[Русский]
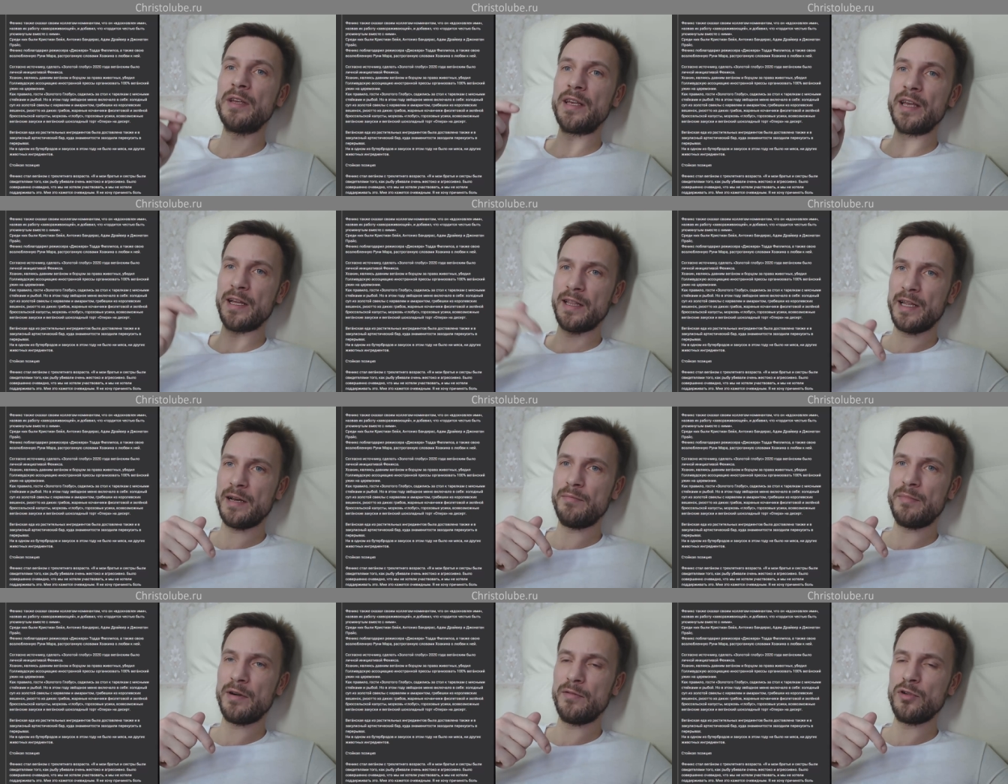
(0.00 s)
Я
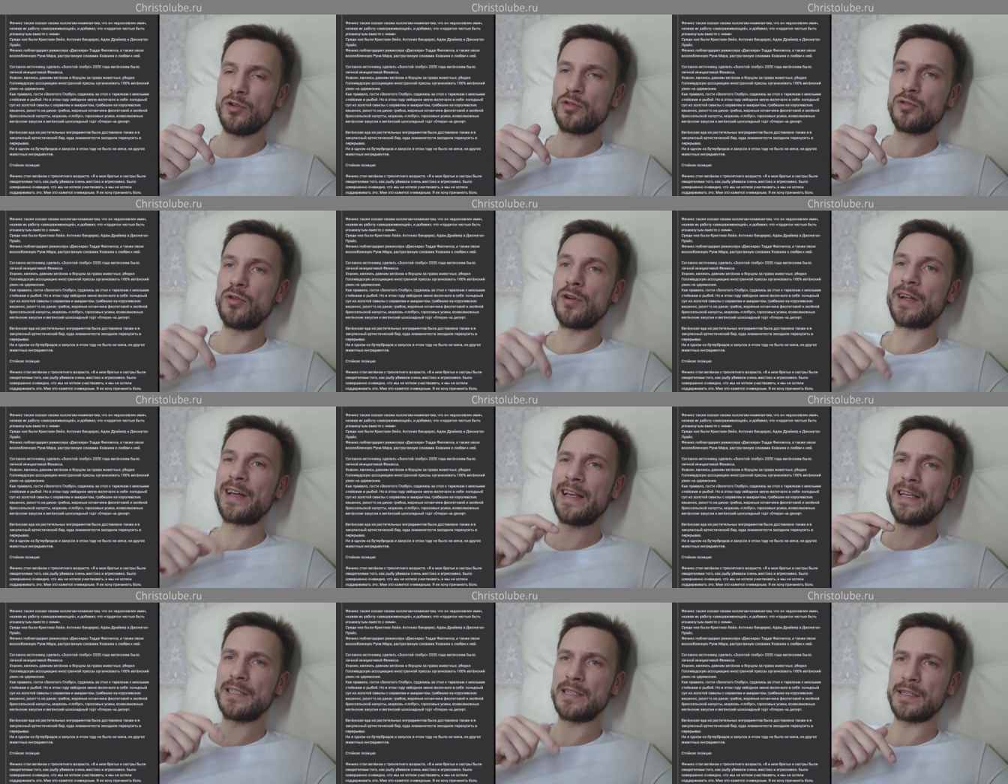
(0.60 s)
добавлю этот
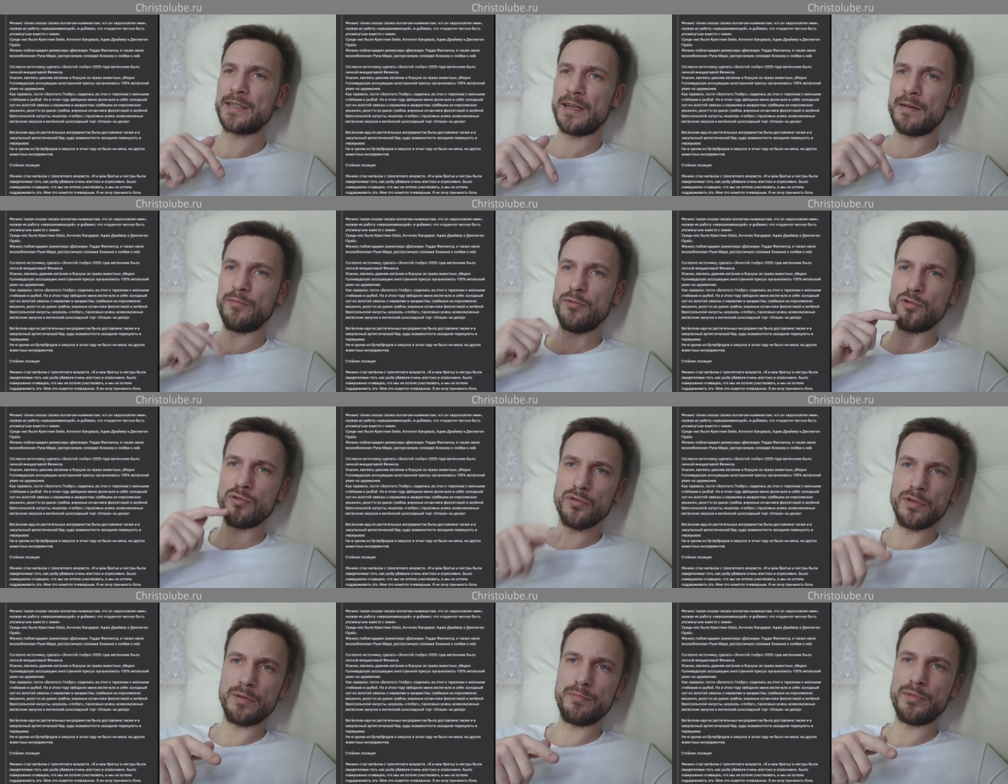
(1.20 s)
ролик. Если
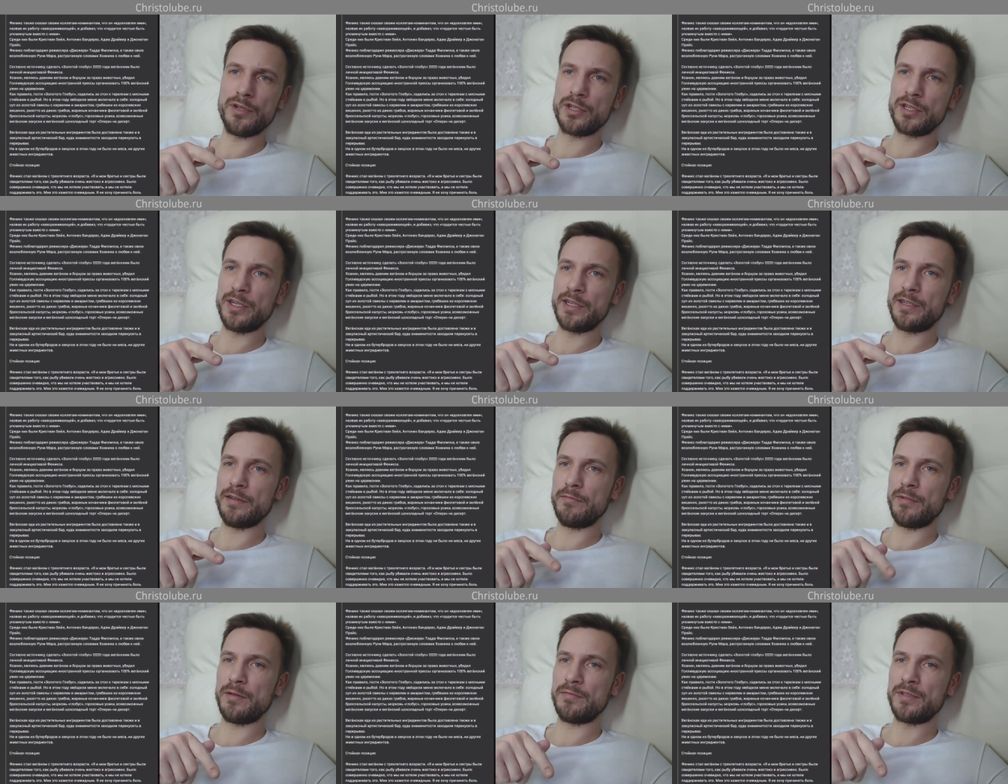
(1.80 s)
забуду,
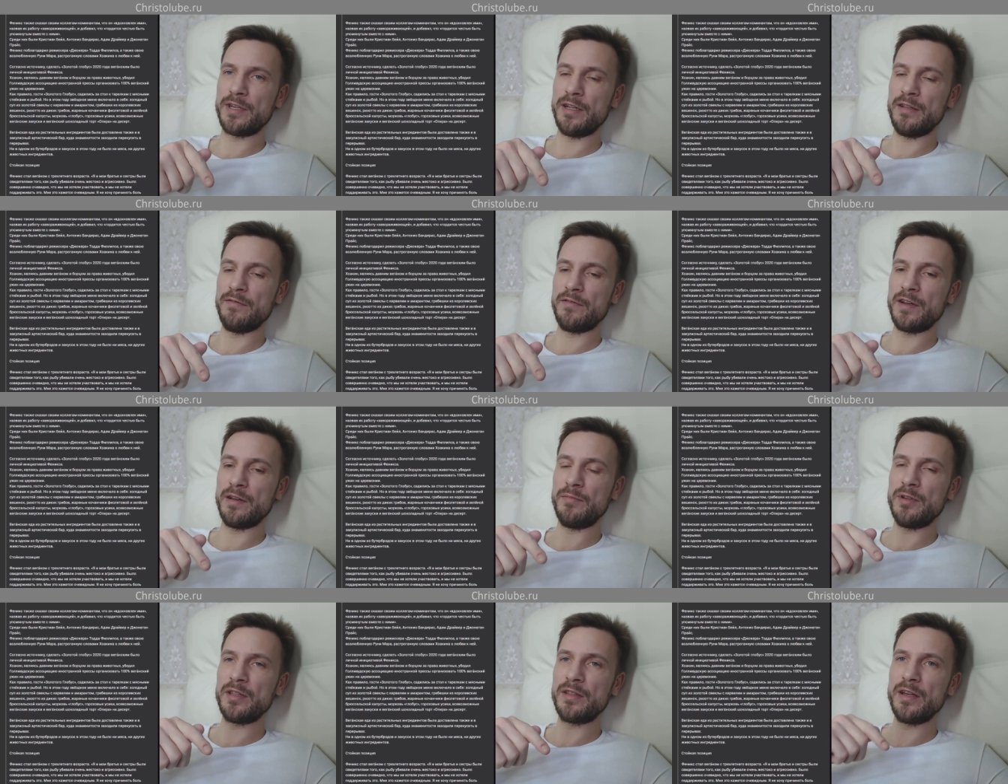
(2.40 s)
напишите мне обязательно в
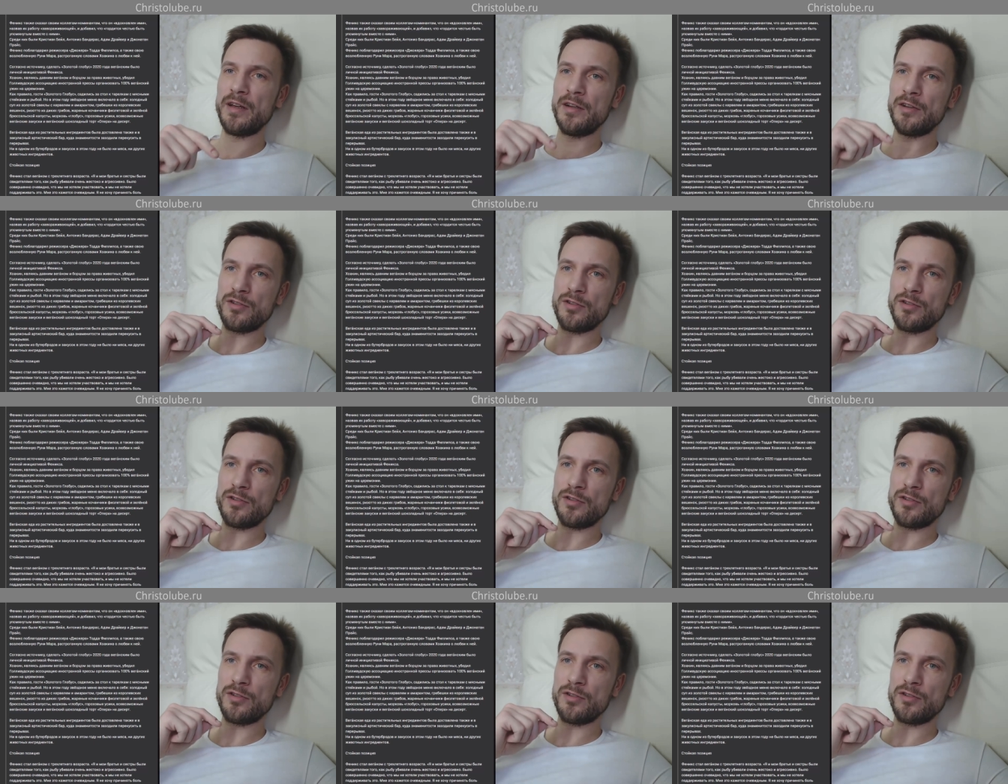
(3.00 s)
комментарии,